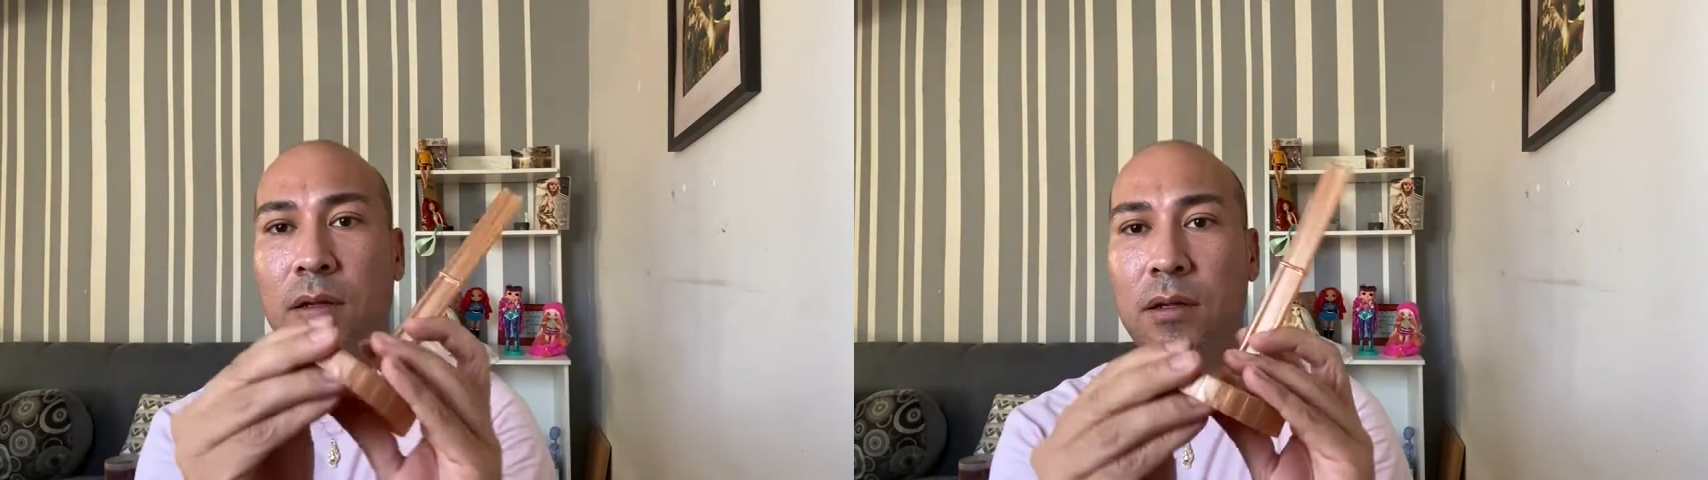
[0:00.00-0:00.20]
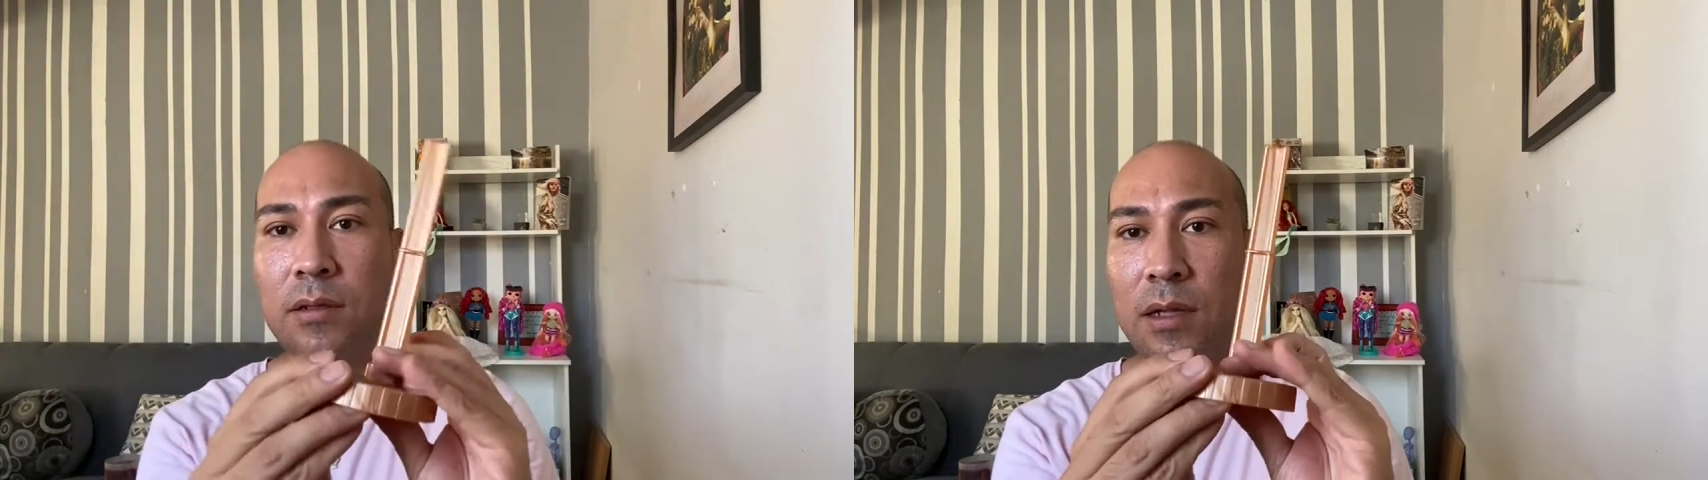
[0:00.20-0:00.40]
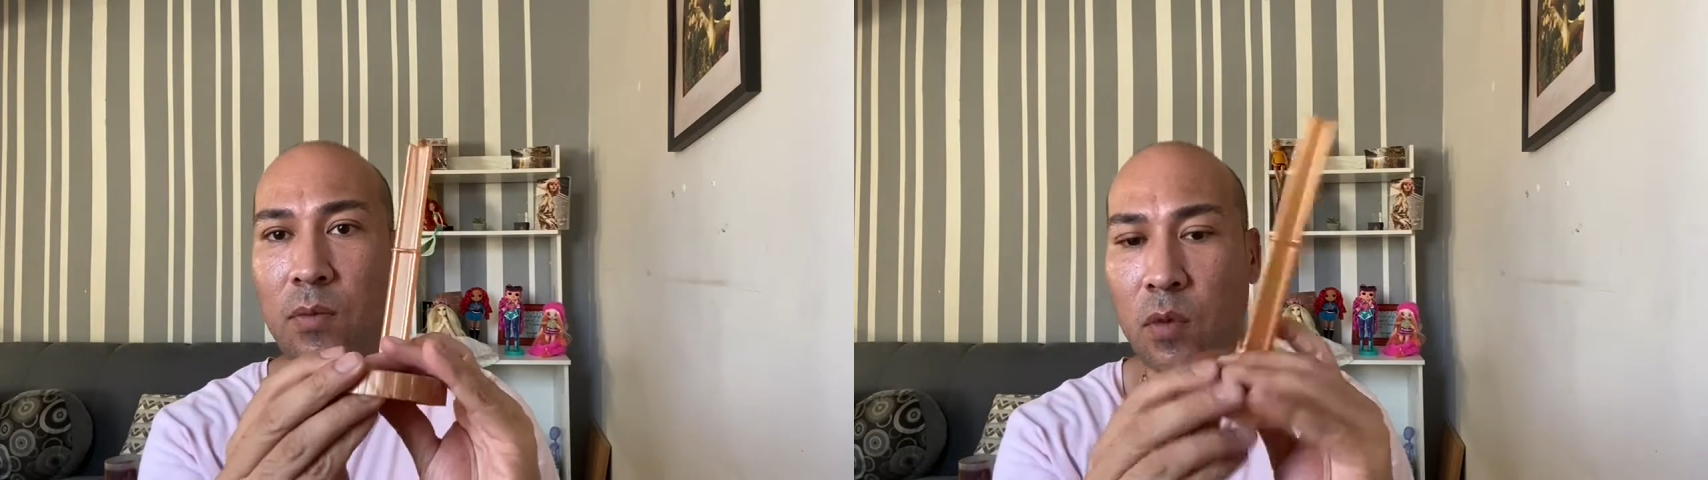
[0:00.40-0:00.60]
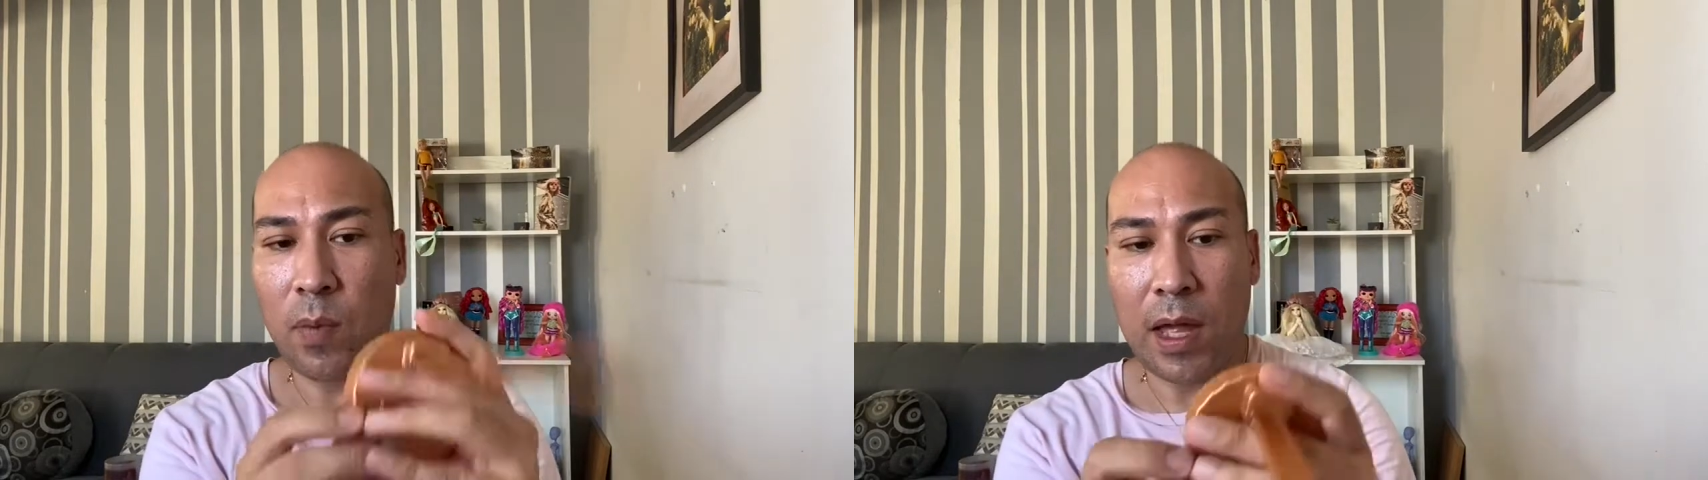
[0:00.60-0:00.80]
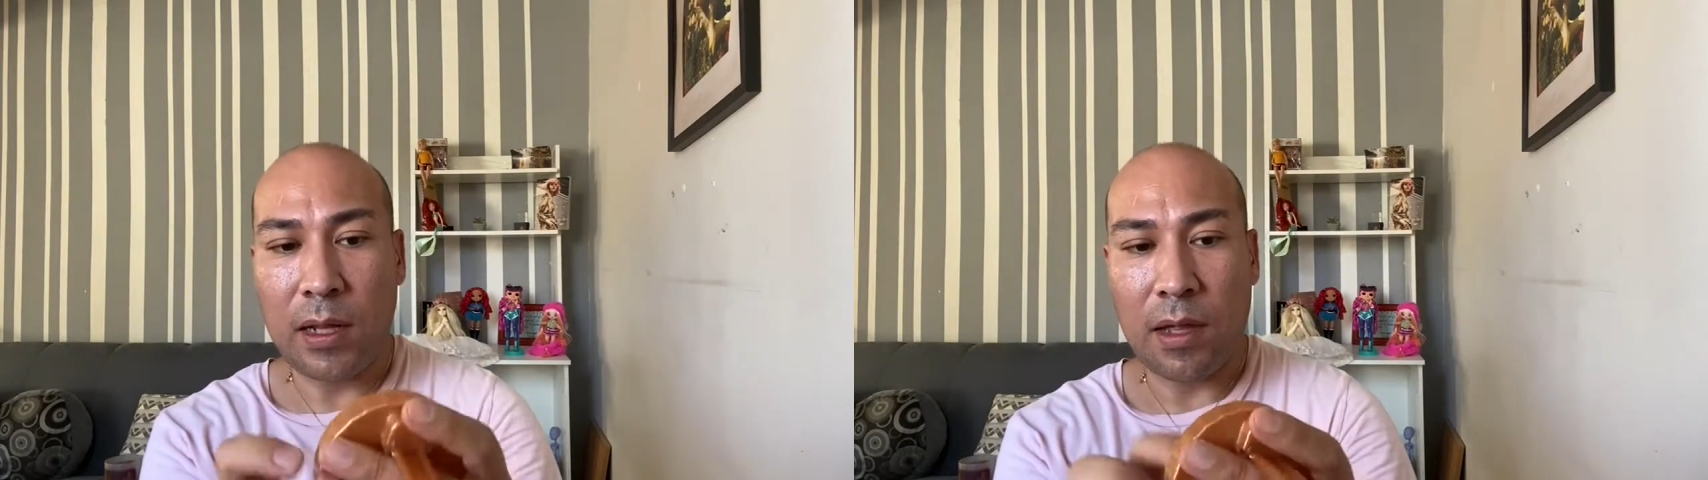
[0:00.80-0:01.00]
Está muy
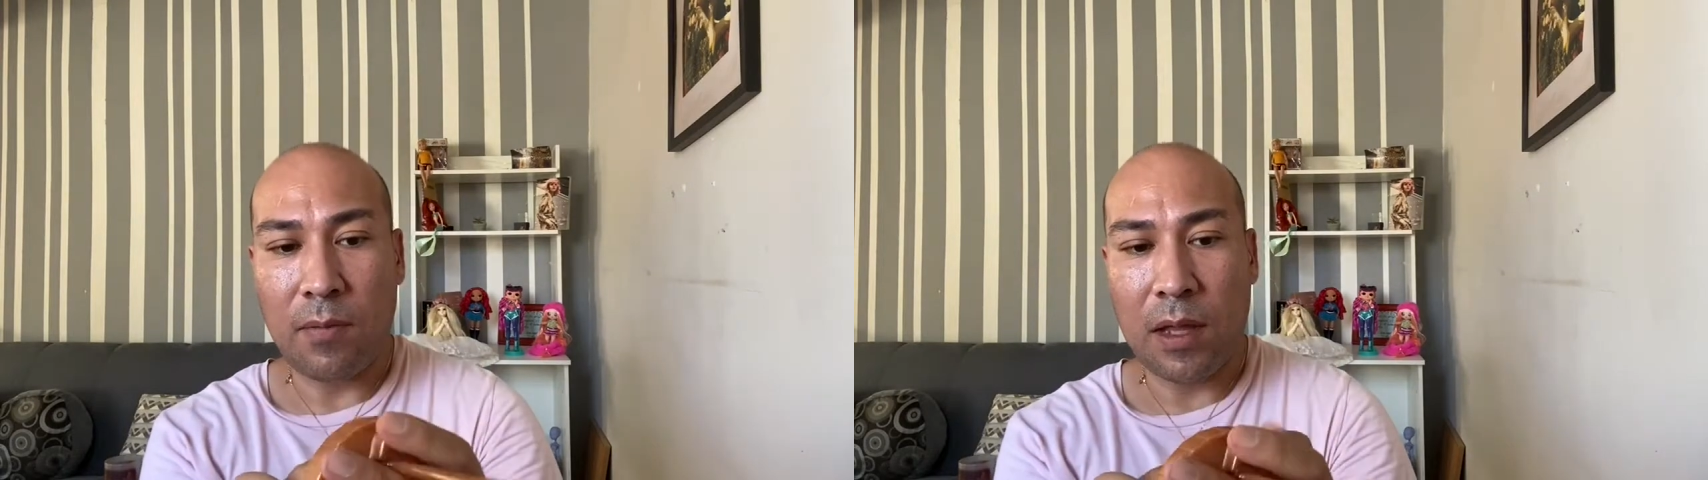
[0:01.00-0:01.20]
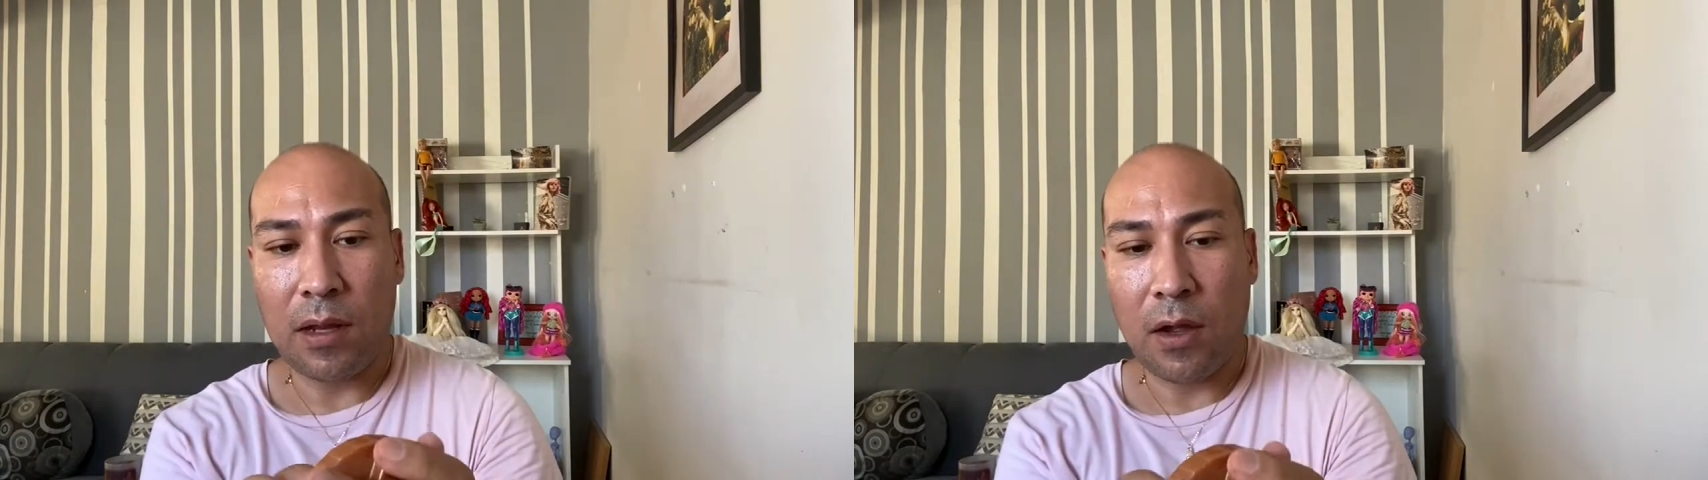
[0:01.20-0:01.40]
padre, también trae